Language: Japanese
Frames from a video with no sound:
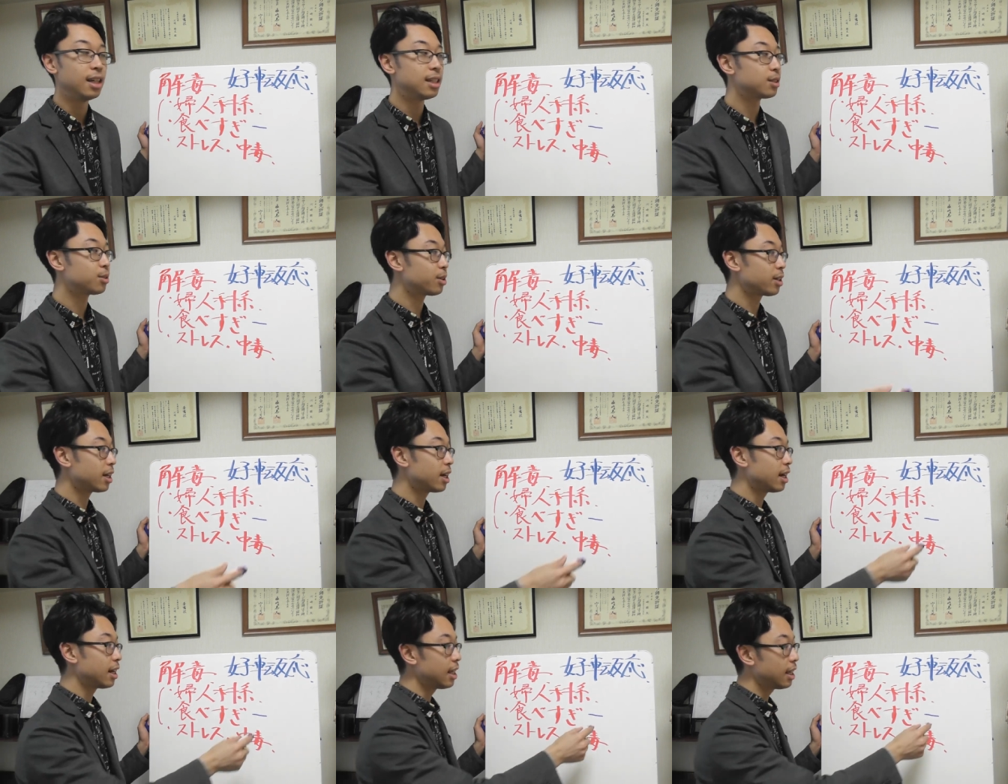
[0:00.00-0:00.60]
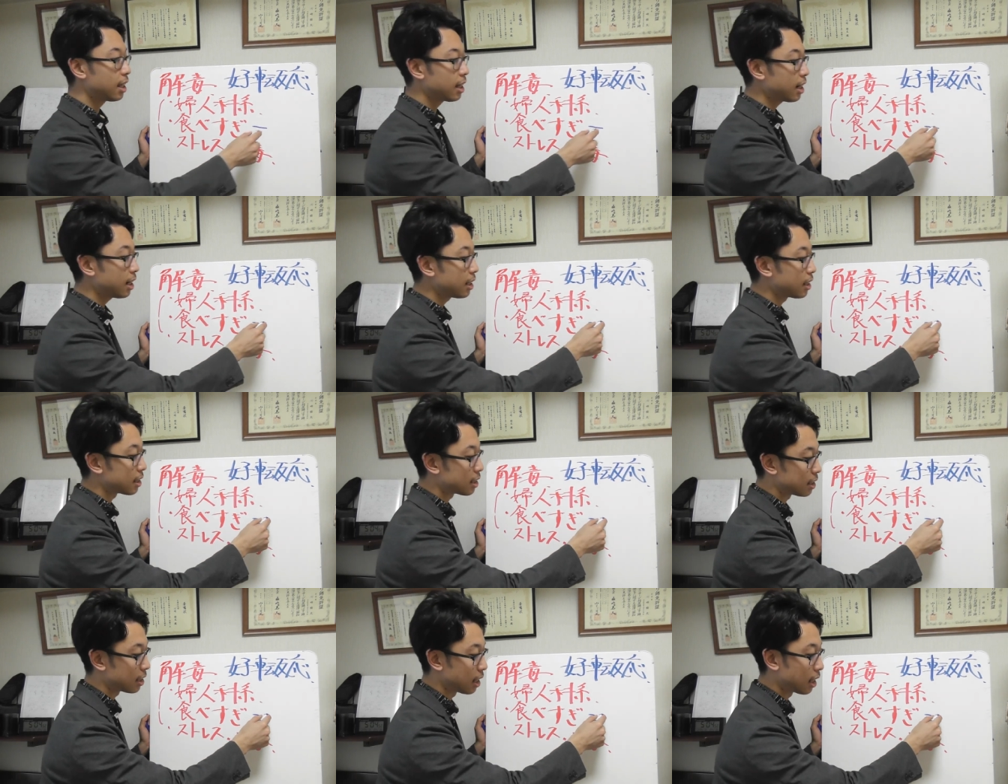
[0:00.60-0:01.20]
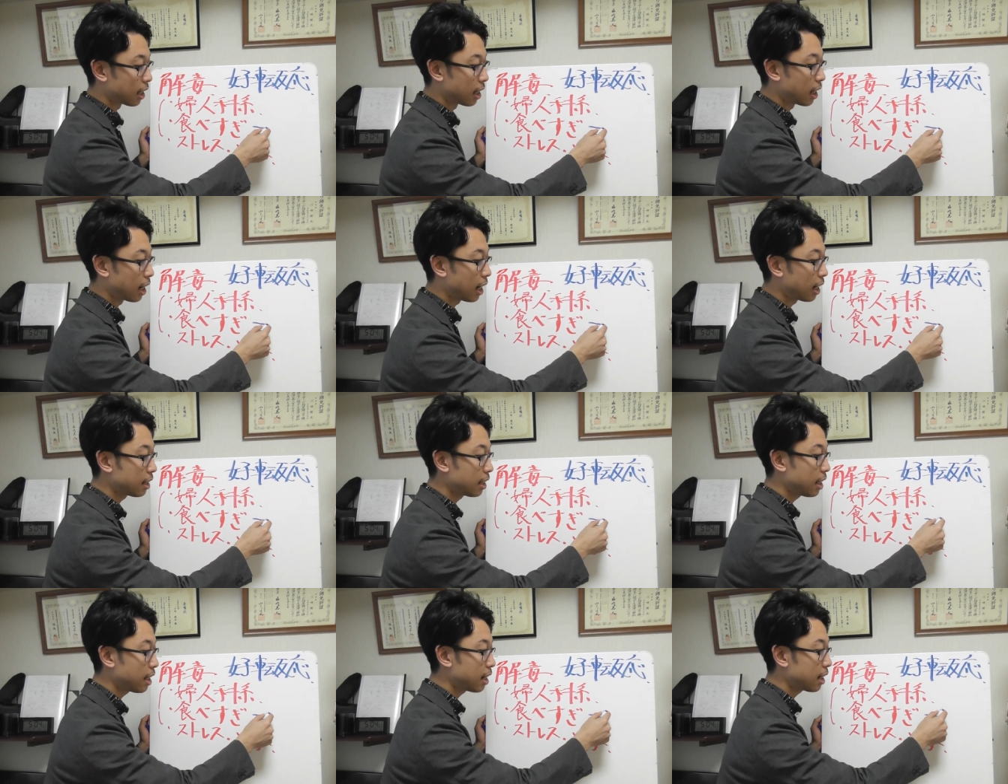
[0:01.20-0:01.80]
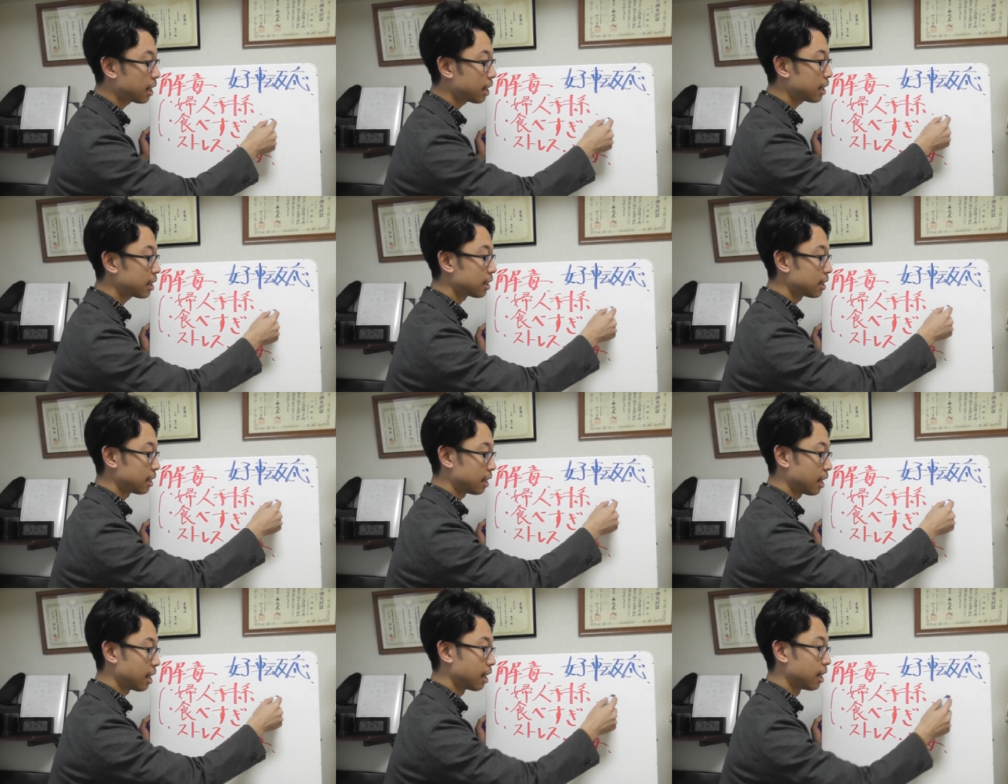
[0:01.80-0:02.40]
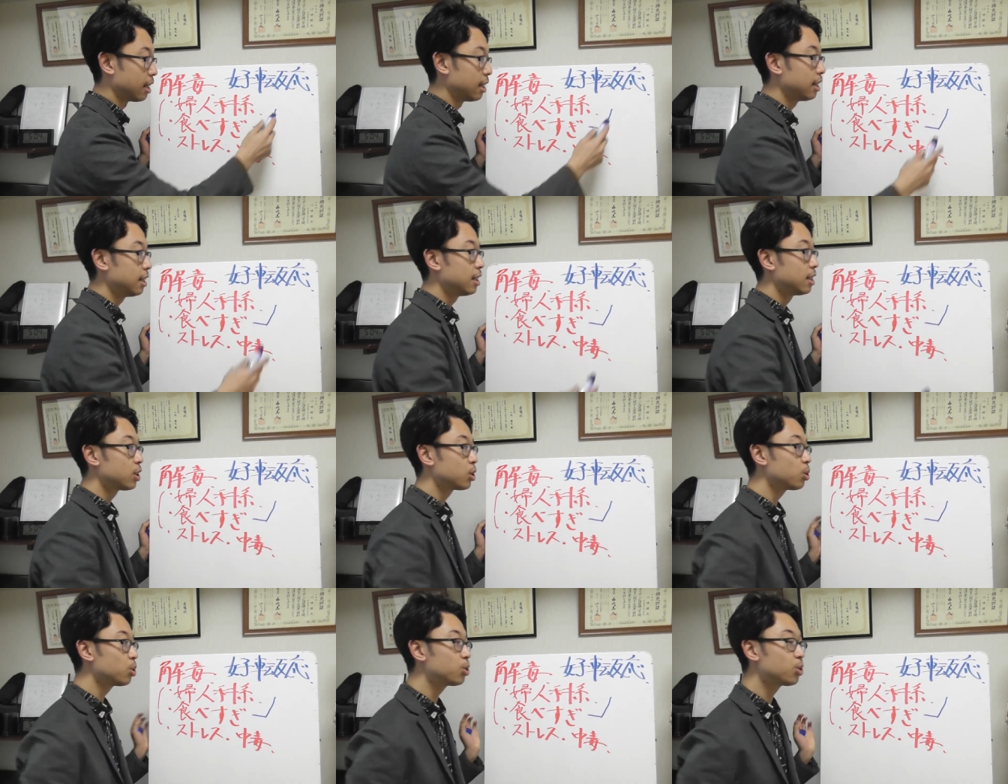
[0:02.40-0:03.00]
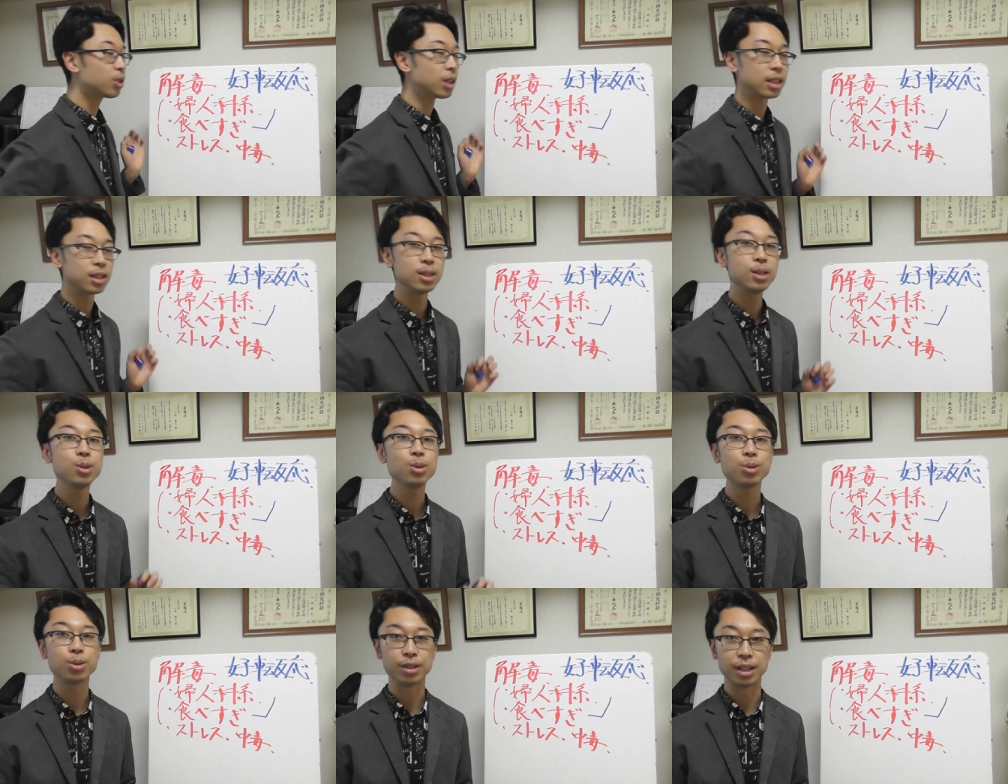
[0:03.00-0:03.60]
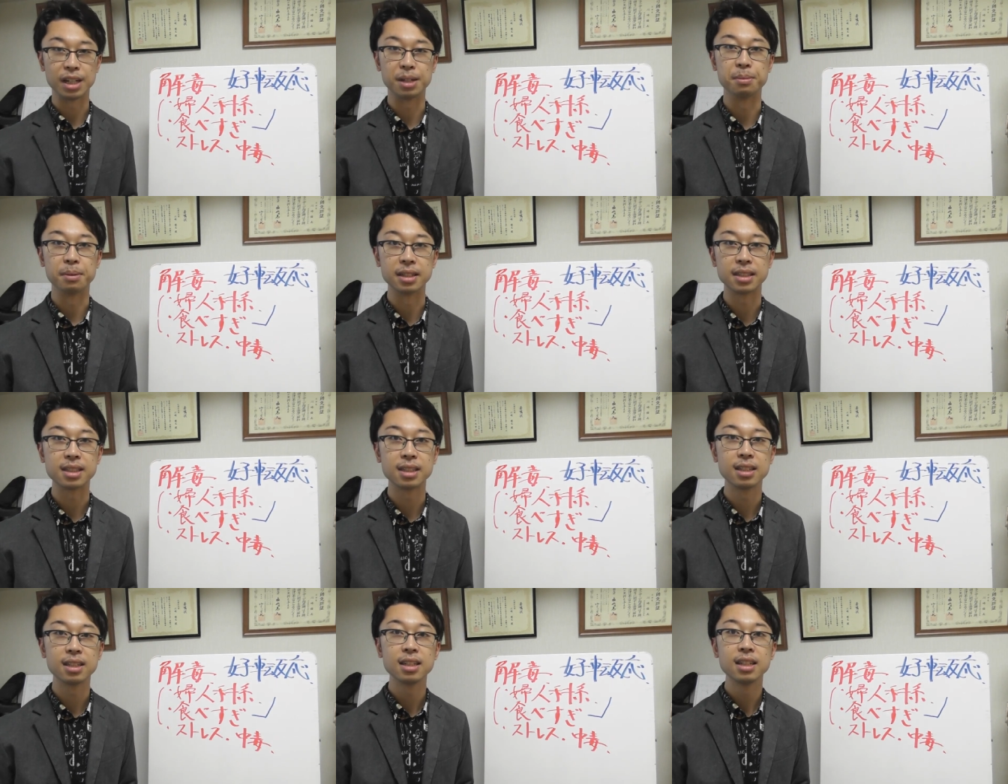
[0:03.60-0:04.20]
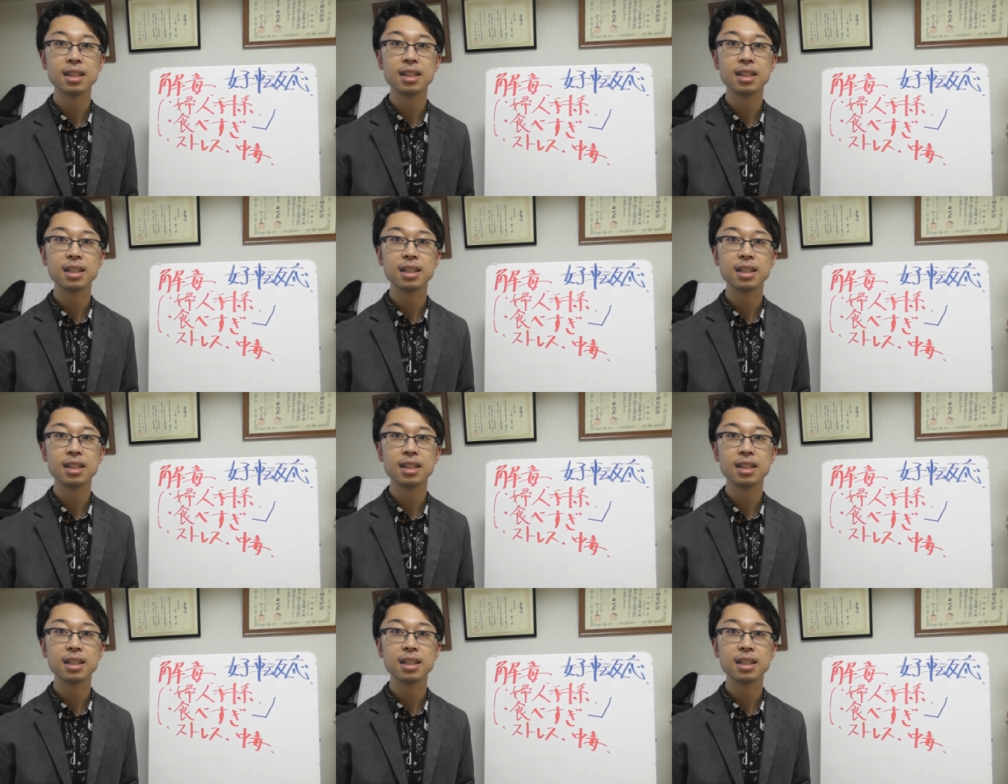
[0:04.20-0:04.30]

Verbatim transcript: それがいっかいですね跳ね上がって症状が強くなります。